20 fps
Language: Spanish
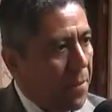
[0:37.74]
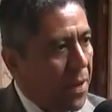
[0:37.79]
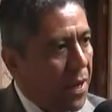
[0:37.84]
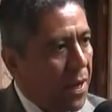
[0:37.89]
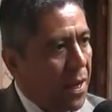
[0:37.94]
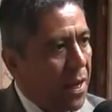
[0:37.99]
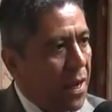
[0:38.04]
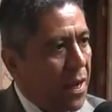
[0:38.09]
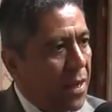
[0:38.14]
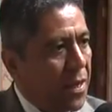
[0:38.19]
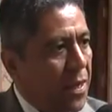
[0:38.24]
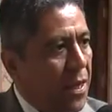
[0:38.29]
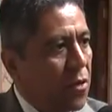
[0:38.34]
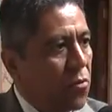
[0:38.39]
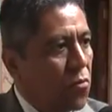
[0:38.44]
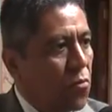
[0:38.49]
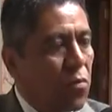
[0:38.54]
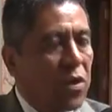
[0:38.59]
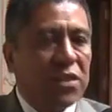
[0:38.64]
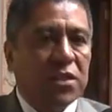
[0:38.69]
que den
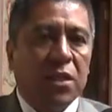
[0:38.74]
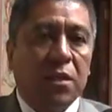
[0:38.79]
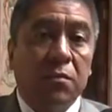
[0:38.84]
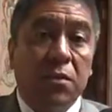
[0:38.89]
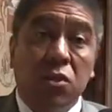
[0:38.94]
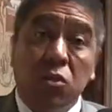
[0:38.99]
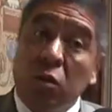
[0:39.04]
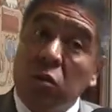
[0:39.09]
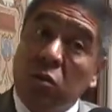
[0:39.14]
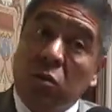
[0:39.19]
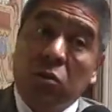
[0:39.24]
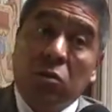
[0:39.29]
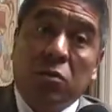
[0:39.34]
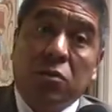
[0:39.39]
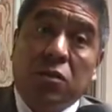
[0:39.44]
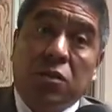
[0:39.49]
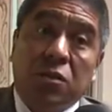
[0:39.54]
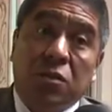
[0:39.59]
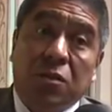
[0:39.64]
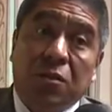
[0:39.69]
un buen servicio a todos
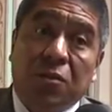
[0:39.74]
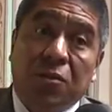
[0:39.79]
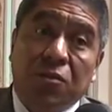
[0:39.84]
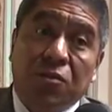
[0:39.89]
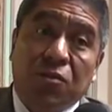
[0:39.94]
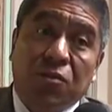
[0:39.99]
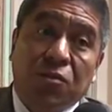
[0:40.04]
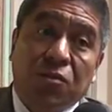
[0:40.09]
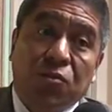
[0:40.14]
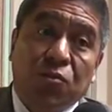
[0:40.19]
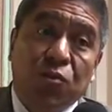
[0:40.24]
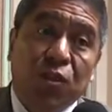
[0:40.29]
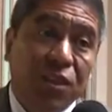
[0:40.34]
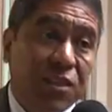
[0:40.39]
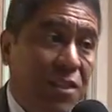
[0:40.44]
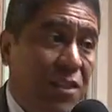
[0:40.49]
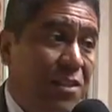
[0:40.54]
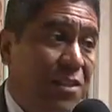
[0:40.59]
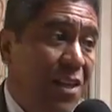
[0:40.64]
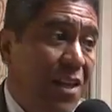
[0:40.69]
los, los,
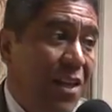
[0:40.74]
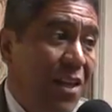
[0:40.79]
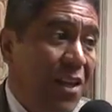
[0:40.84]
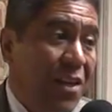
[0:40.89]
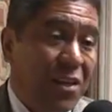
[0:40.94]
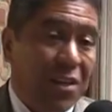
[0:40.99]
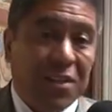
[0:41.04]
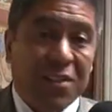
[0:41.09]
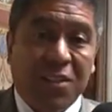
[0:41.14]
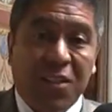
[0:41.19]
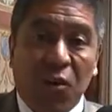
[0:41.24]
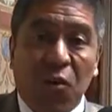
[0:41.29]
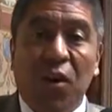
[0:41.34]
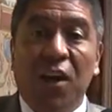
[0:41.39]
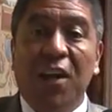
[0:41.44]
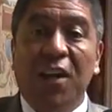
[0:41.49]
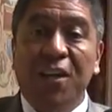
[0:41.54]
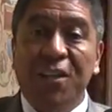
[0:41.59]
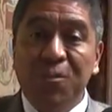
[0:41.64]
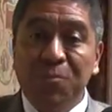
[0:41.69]
turistas. Les digo
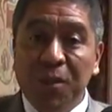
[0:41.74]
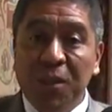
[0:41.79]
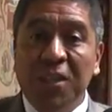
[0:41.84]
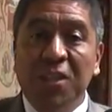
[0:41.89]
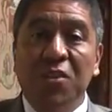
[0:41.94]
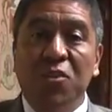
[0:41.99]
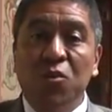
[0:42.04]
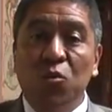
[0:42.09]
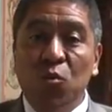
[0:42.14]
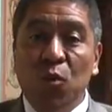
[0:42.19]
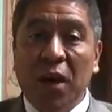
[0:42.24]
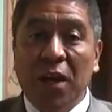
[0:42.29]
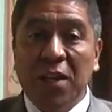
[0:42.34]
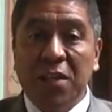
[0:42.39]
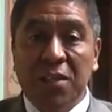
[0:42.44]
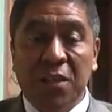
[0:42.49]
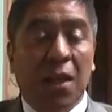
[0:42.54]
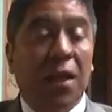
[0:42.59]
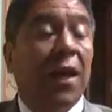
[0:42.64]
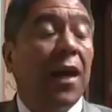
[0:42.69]
que respeten los
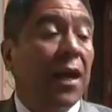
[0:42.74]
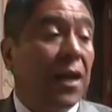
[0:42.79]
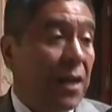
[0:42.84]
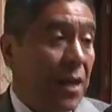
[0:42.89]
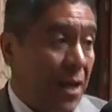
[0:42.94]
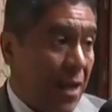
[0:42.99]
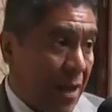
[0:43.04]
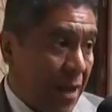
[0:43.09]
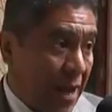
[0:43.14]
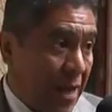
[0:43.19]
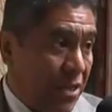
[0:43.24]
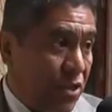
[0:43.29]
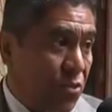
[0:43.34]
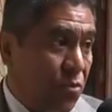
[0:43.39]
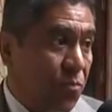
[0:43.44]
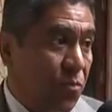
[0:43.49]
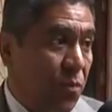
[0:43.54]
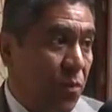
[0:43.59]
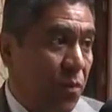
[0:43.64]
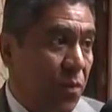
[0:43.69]
lugares en el
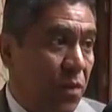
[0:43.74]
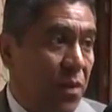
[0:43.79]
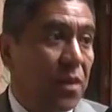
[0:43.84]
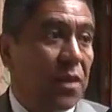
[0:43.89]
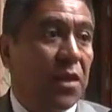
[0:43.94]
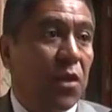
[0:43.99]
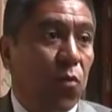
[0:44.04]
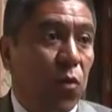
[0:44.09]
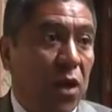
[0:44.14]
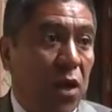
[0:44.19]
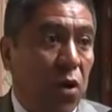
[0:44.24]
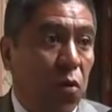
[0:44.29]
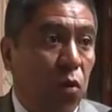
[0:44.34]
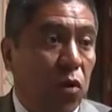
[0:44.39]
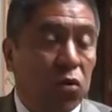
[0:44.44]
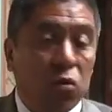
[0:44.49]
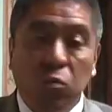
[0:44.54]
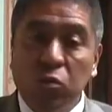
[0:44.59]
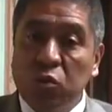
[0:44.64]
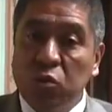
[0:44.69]
caso de
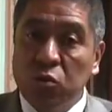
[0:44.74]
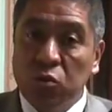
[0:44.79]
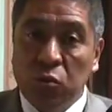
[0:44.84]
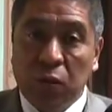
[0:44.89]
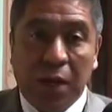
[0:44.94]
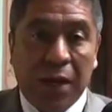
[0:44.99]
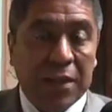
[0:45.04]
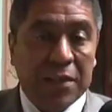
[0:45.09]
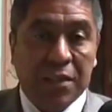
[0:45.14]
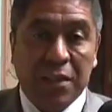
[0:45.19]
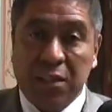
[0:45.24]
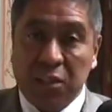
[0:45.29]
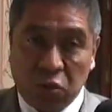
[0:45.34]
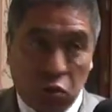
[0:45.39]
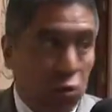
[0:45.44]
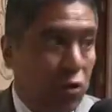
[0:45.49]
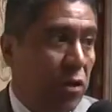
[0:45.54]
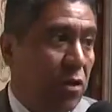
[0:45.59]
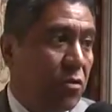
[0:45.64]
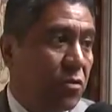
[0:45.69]
Guanajuato, muchos lugares
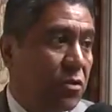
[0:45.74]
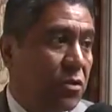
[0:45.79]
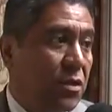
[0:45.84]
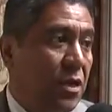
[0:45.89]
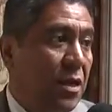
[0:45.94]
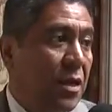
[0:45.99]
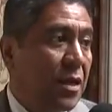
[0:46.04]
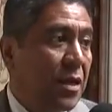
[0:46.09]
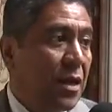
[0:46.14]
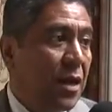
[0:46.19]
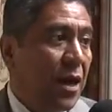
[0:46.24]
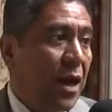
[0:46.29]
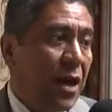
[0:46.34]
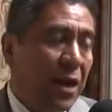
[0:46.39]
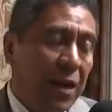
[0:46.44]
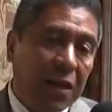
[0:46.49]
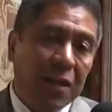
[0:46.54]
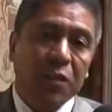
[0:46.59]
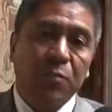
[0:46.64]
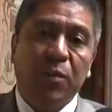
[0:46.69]
históricos.
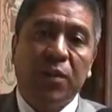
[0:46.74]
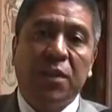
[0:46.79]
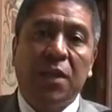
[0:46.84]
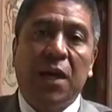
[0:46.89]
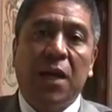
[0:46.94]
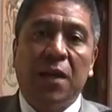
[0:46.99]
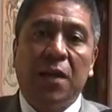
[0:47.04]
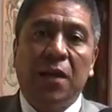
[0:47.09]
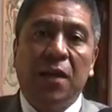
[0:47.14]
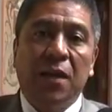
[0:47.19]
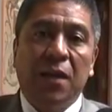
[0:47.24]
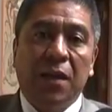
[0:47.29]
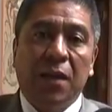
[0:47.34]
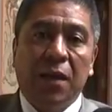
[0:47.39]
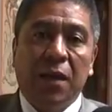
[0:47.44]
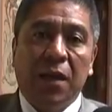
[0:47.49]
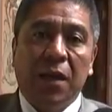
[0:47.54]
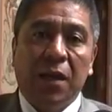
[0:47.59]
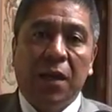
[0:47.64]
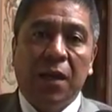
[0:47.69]
Hay que respetar,
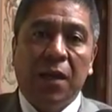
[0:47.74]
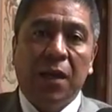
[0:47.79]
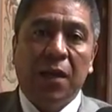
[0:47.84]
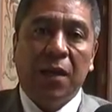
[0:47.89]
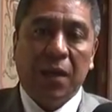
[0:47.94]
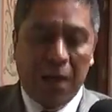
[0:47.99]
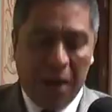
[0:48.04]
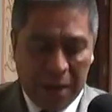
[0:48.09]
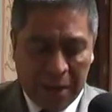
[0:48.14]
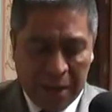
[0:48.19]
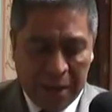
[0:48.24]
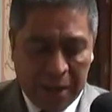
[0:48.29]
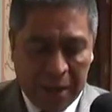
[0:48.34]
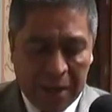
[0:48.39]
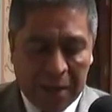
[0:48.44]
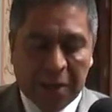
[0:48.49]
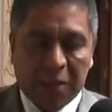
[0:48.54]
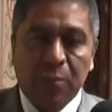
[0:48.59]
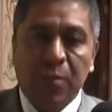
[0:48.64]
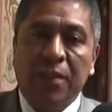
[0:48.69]
eh, hay
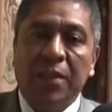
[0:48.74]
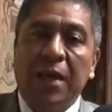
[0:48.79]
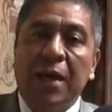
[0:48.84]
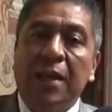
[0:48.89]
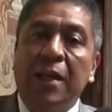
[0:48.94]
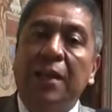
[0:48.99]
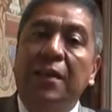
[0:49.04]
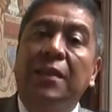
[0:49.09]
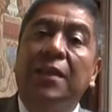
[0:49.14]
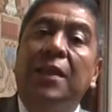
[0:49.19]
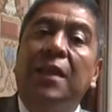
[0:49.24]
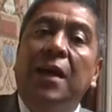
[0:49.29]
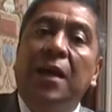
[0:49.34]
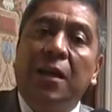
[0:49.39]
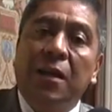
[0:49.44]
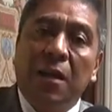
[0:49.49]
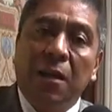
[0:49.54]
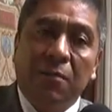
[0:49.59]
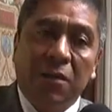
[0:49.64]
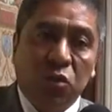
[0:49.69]
que respetar,
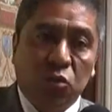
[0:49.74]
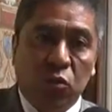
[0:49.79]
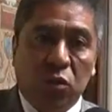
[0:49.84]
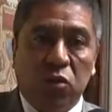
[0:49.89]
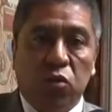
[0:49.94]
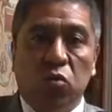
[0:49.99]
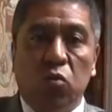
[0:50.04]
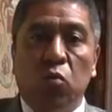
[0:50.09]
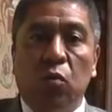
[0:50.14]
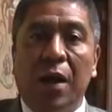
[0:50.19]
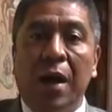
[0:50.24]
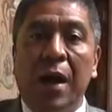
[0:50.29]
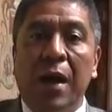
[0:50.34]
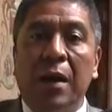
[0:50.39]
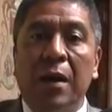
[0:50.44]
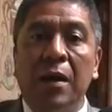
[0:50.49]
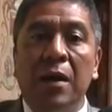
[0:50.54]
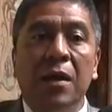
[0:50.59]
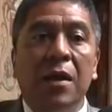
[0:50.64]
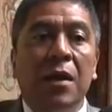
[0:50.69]
tirar la basura en su
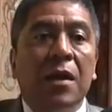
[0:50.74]
lugar.